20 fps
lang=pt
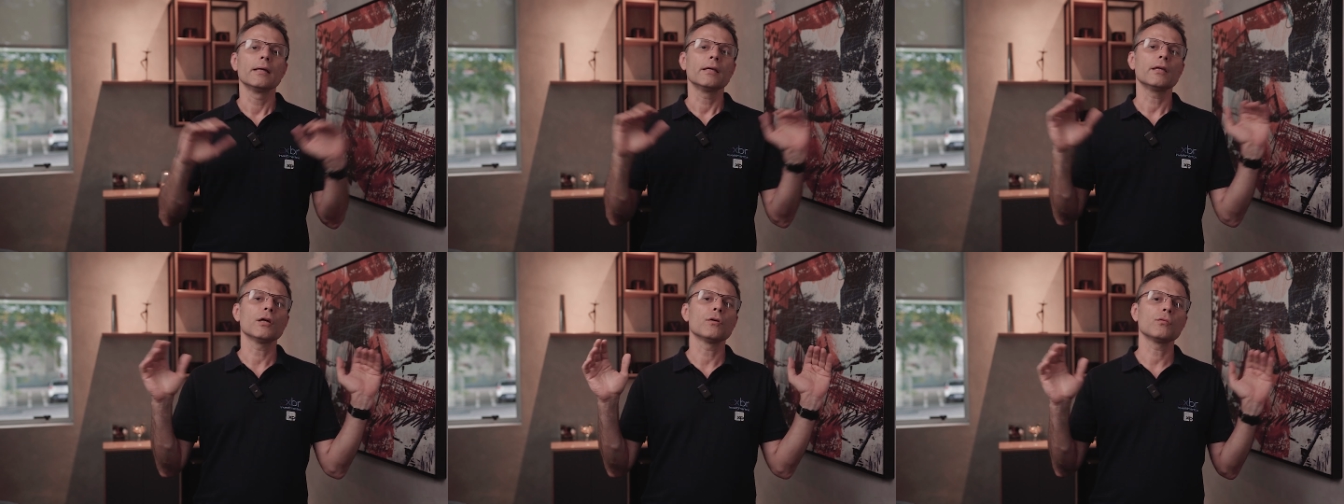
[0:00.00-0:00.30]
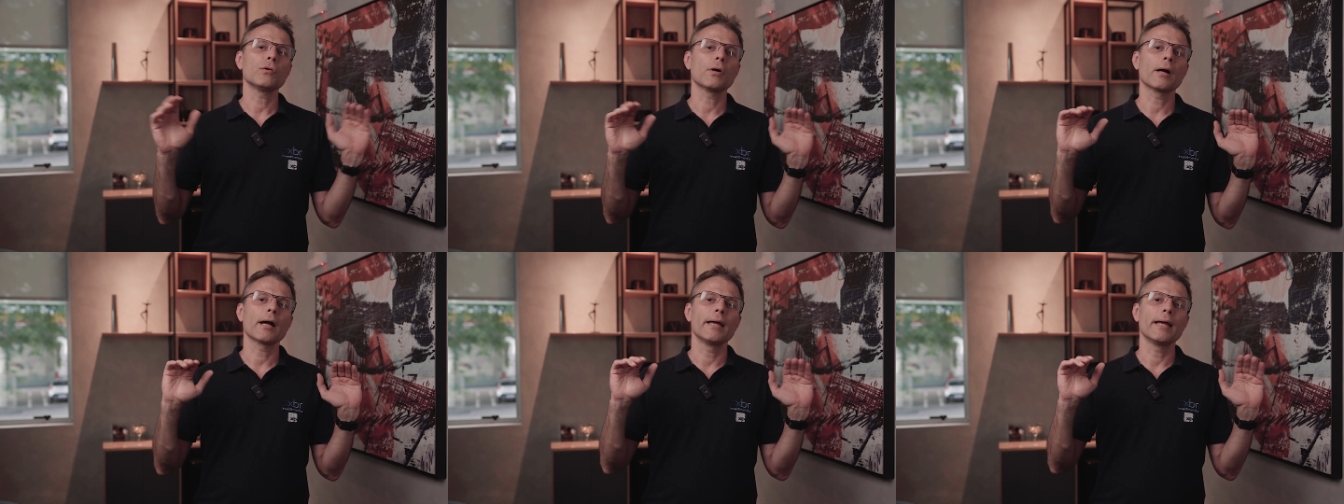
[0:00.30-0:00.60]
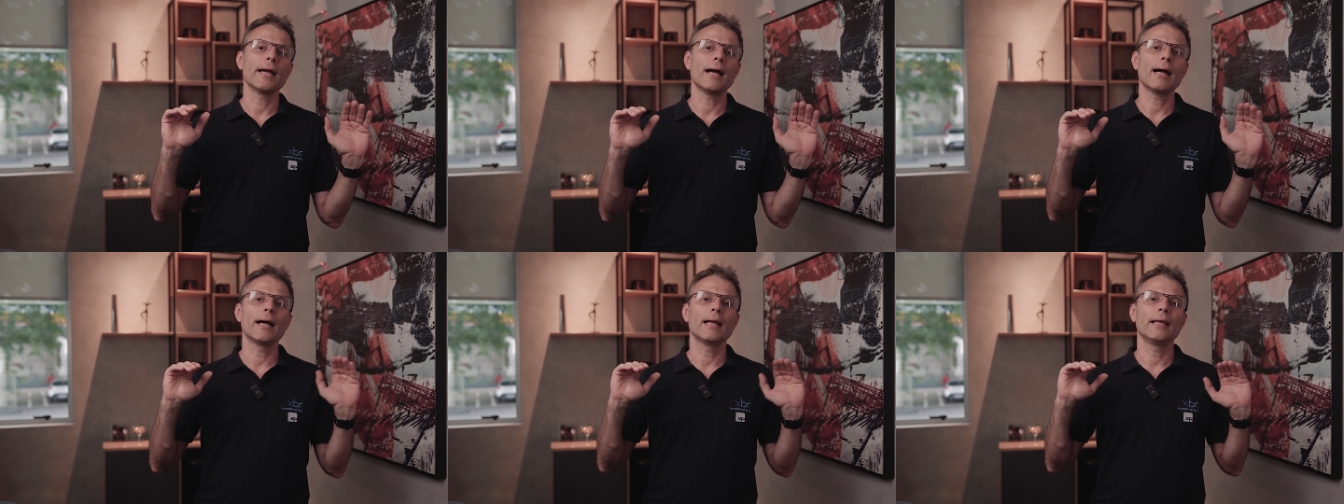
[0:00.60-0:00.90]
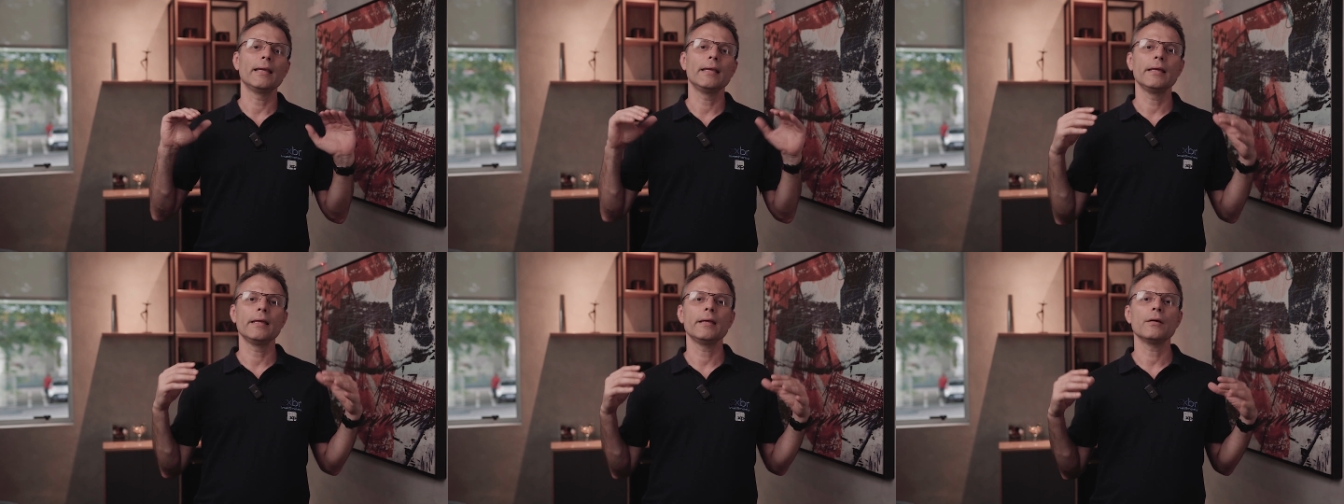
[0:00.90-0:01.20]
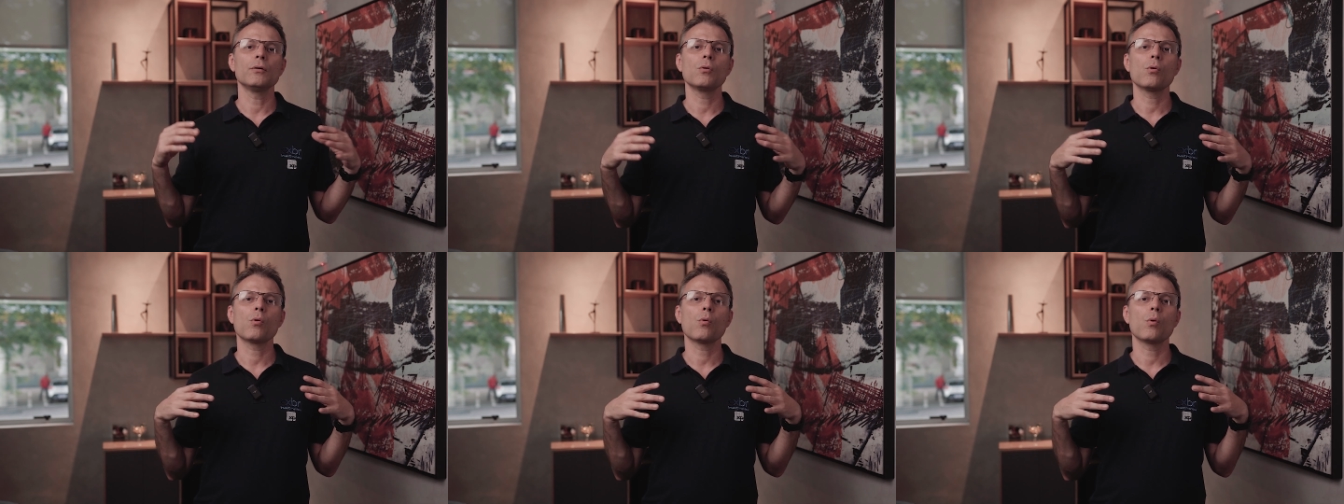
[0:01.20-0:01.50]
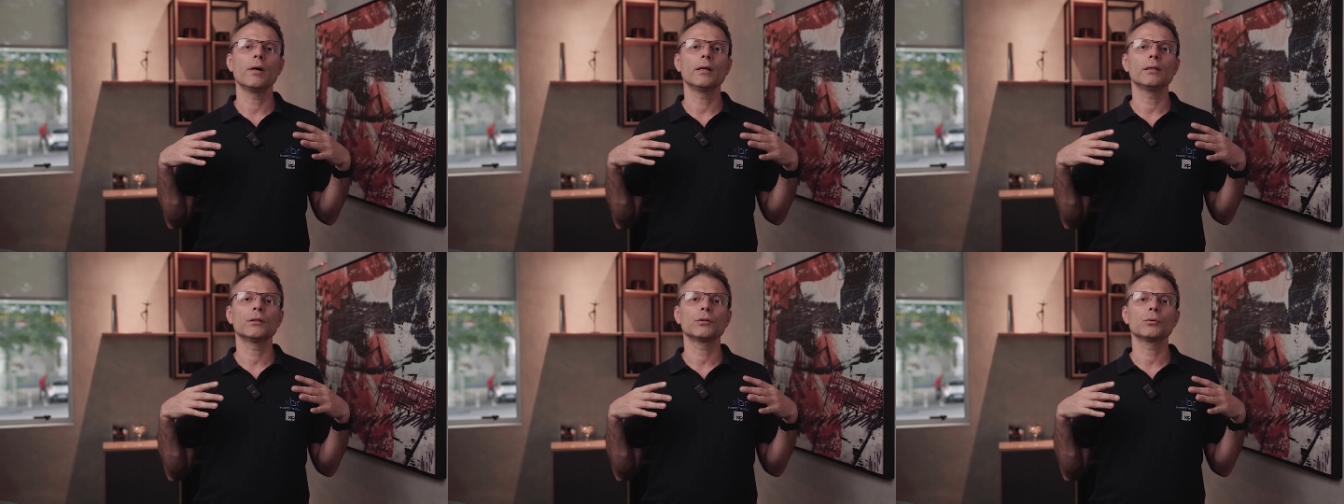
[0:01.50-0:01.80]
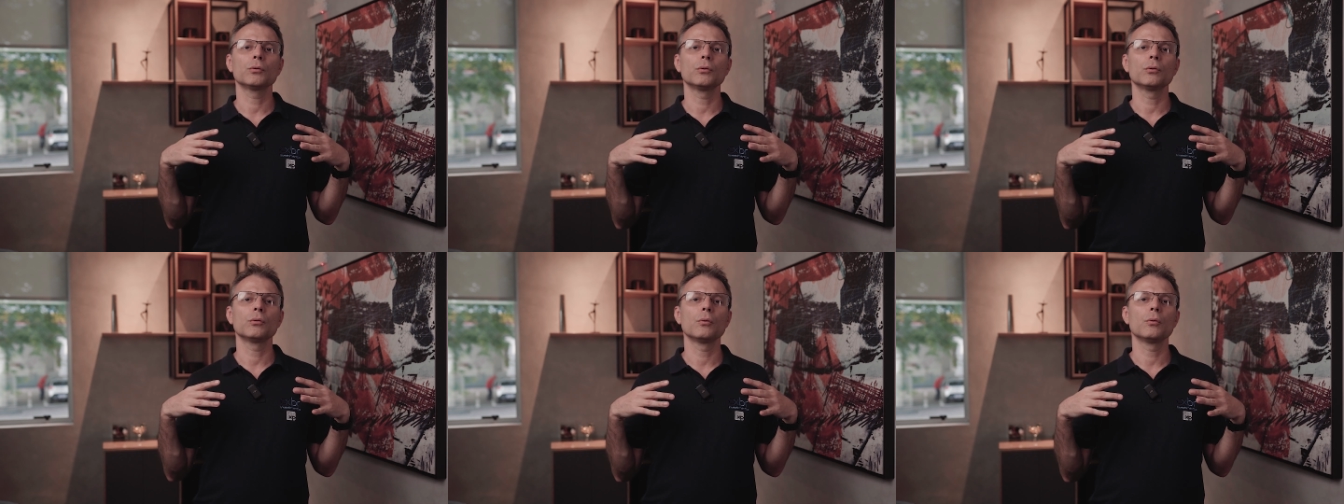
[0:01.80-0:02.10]
que eu vou ganhar ali o
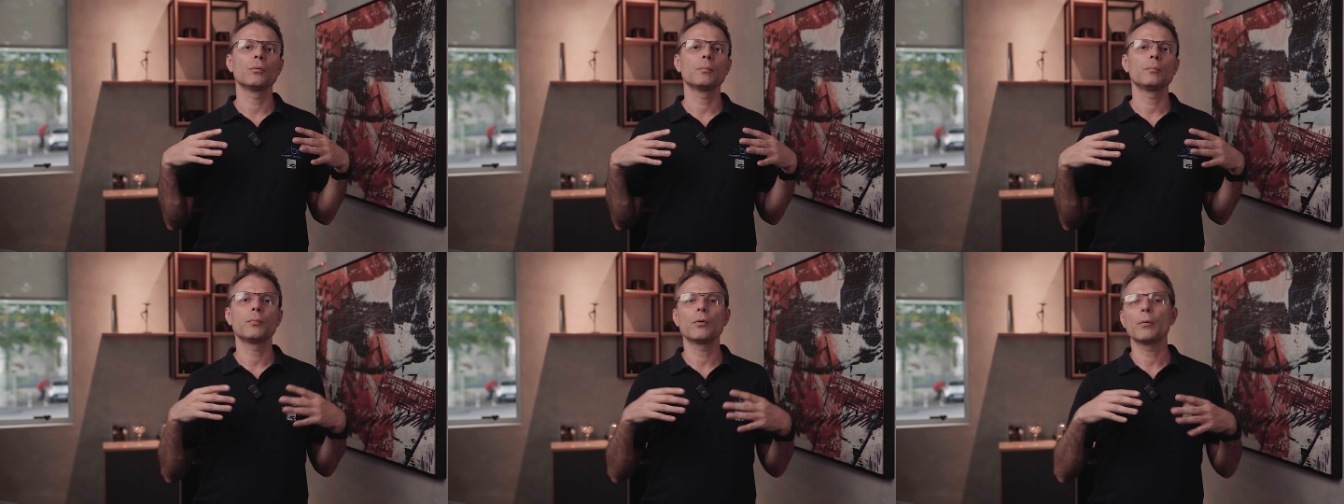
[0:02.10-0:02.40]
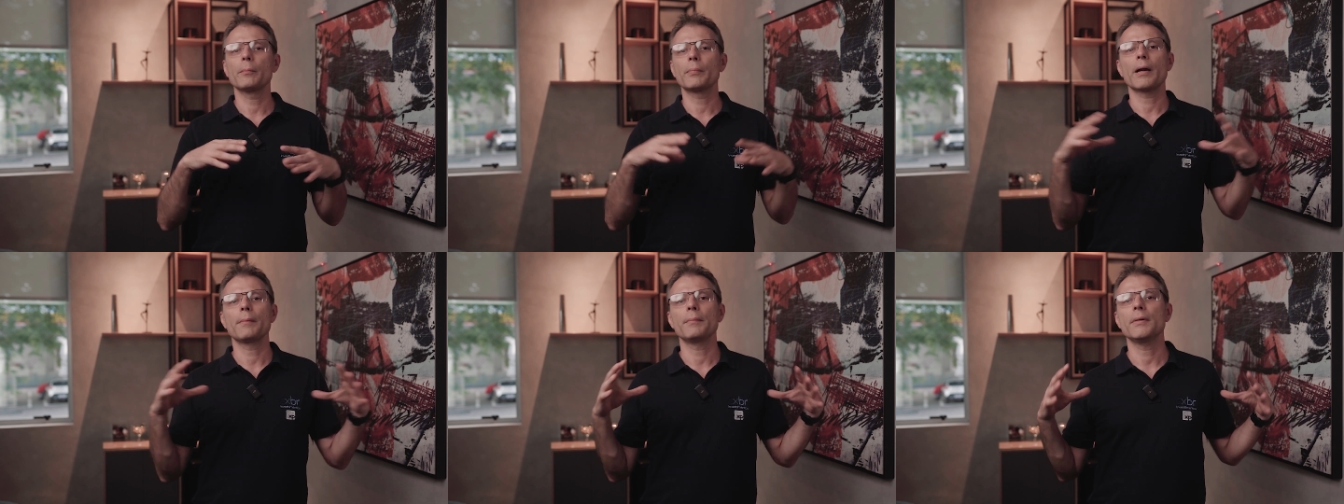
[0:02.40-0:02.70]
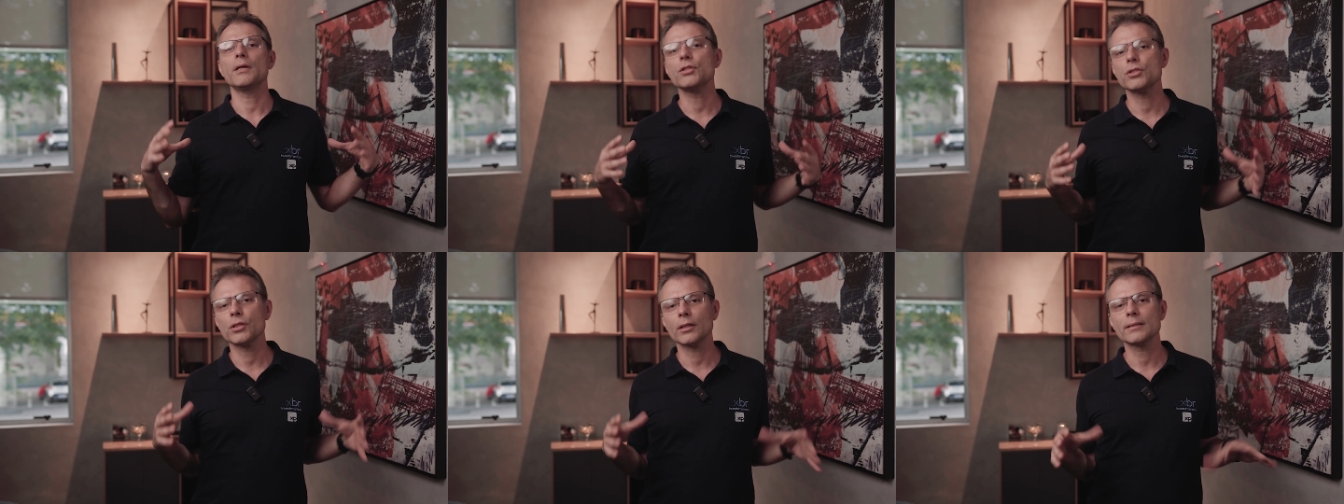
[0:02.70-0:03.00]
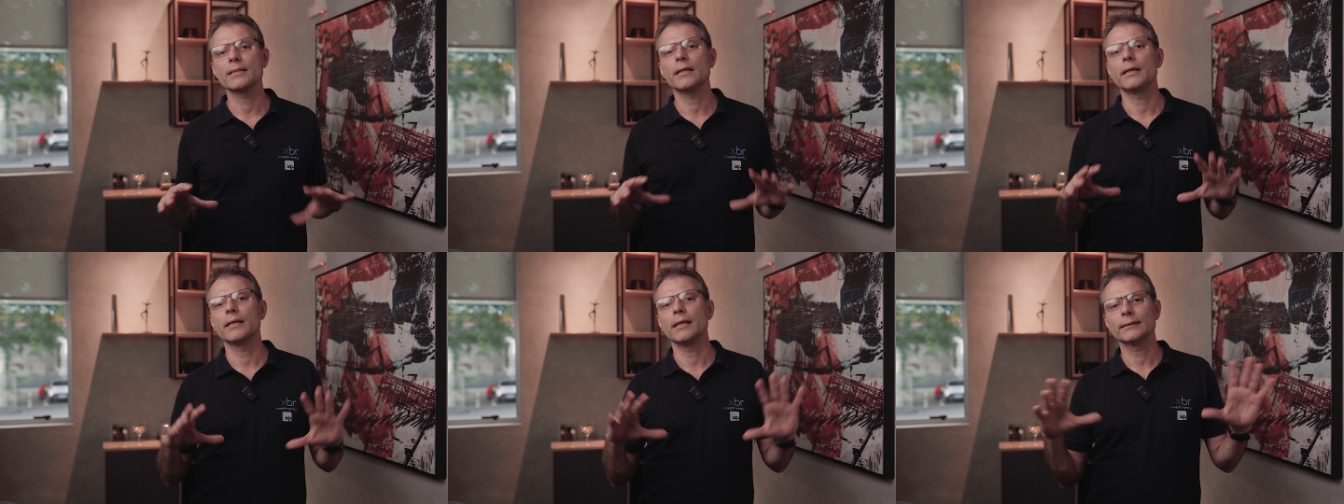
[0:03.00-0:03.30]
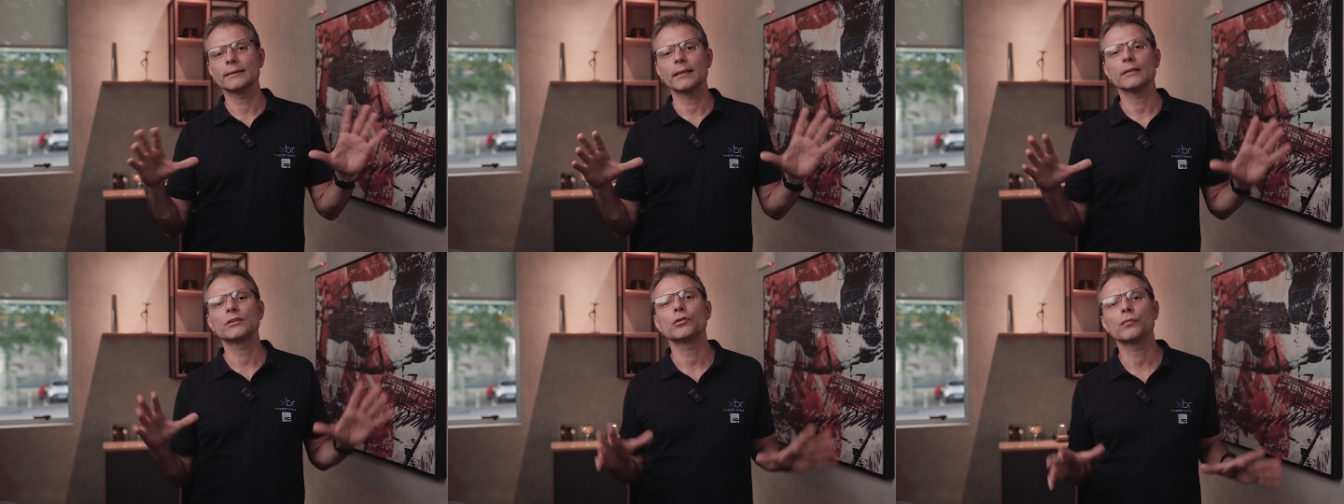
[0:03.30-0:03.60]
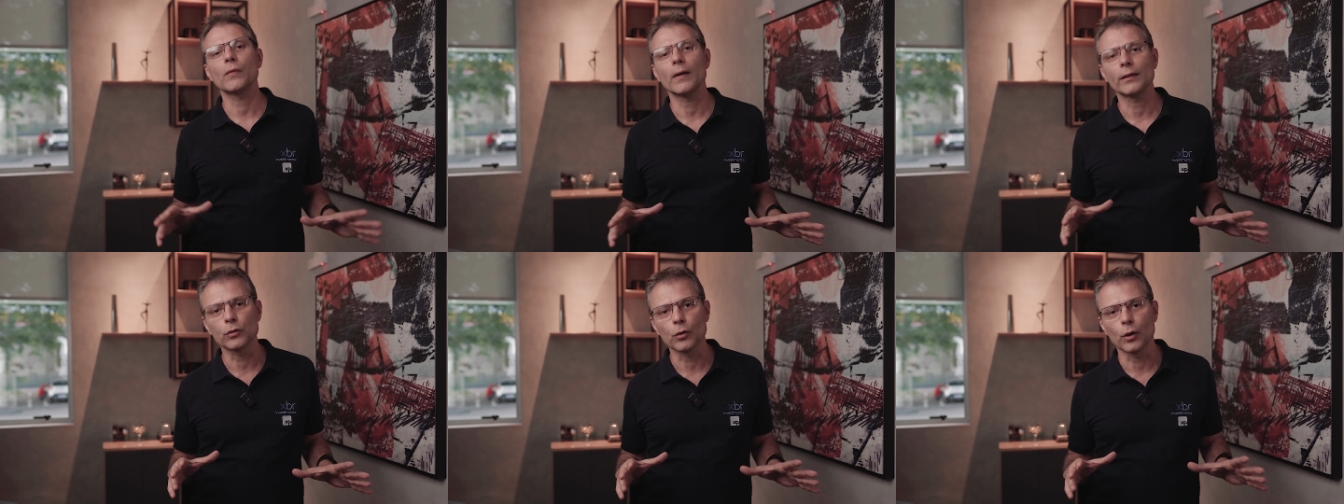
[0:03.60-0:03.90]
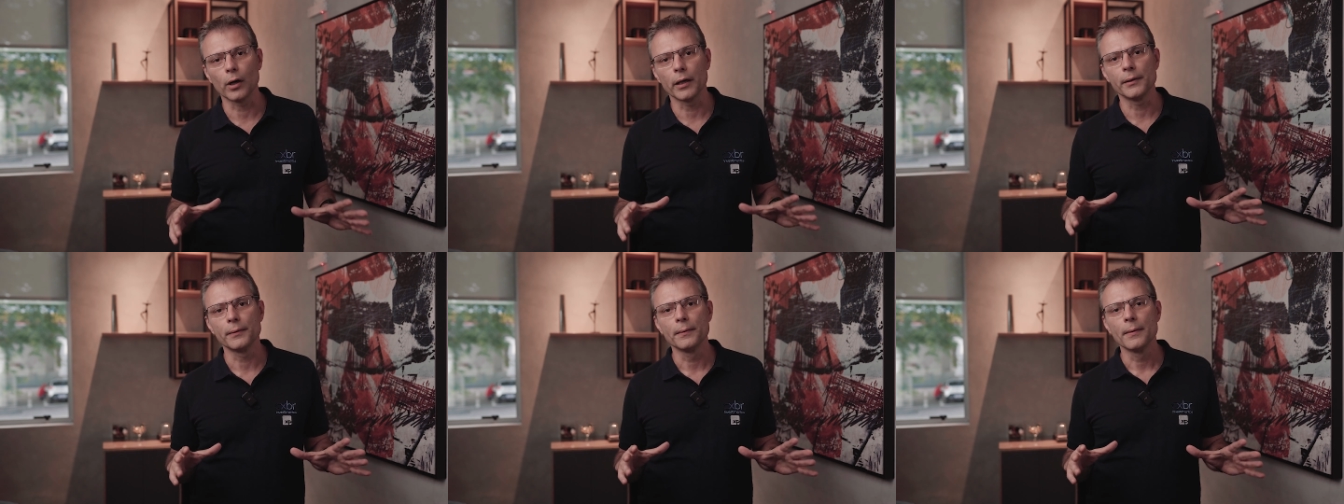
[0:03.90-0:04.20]
quanto para mim já seria
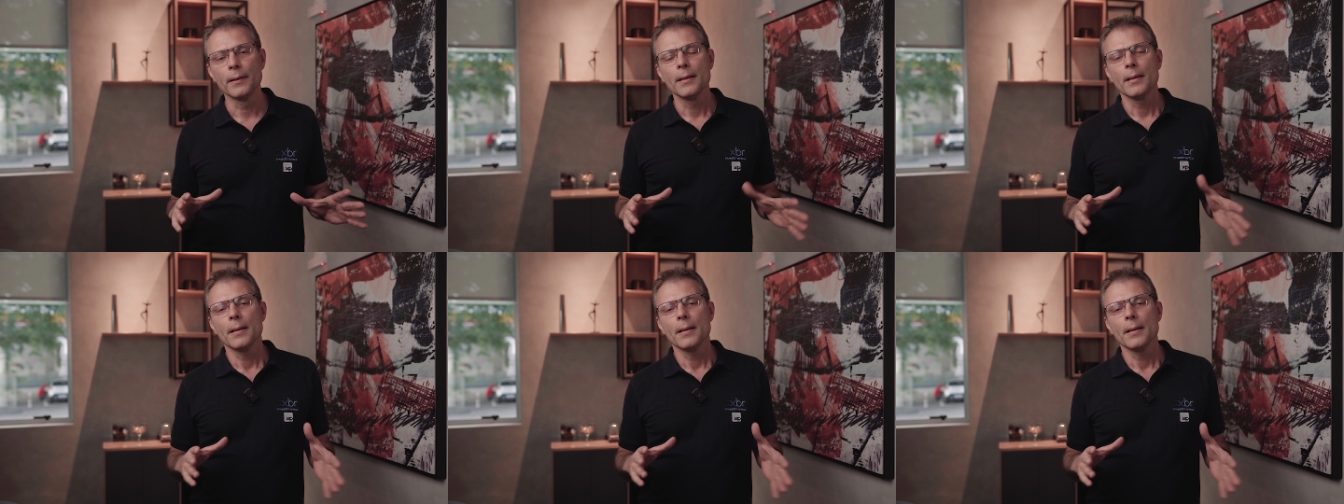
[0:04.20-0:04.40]
satisfatório.